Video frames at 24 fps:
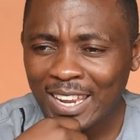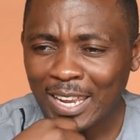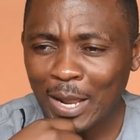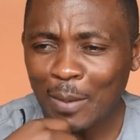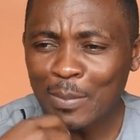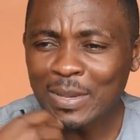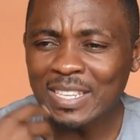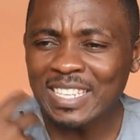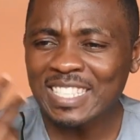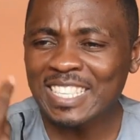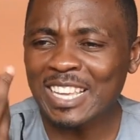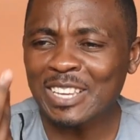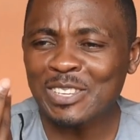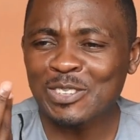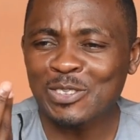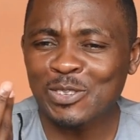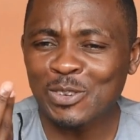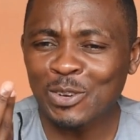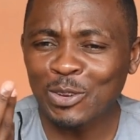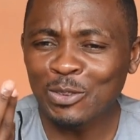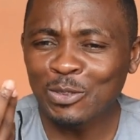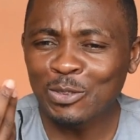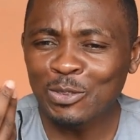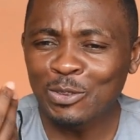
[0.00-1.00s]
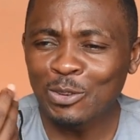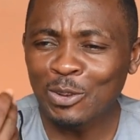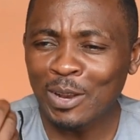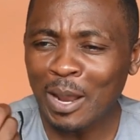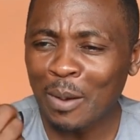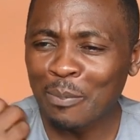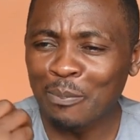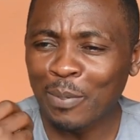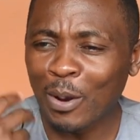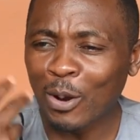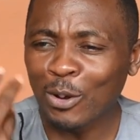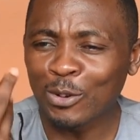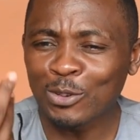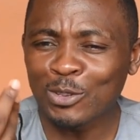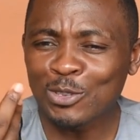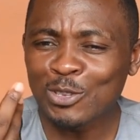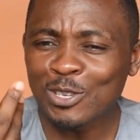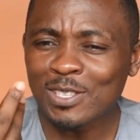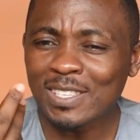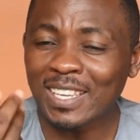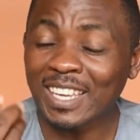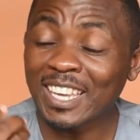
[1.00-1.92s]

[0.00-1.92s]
La méditation de la parole de Dieu,